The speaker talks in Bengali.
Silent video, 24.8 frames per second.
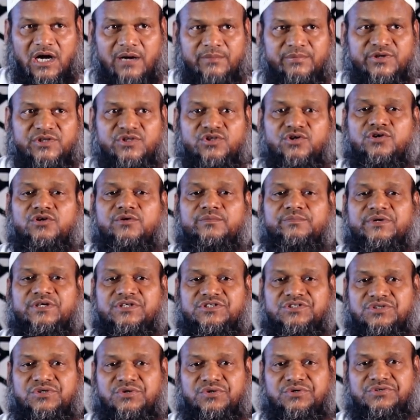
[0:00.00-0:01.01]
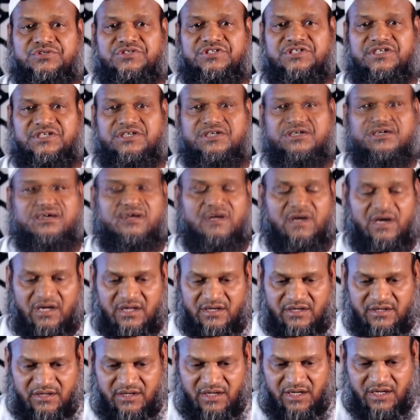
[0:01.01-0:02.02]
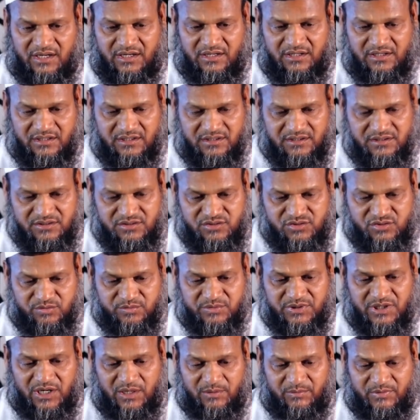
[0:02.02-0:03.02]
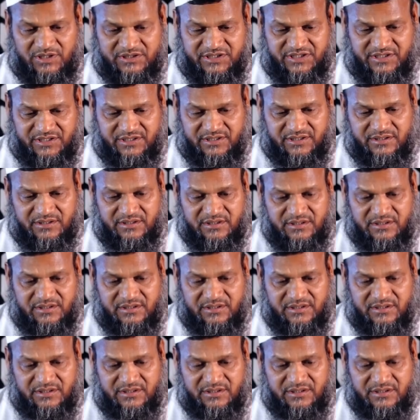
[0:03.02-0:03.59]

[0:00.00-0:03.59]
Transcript: আবেদন পেশ করছি আল্লাহ তুমি আমাদের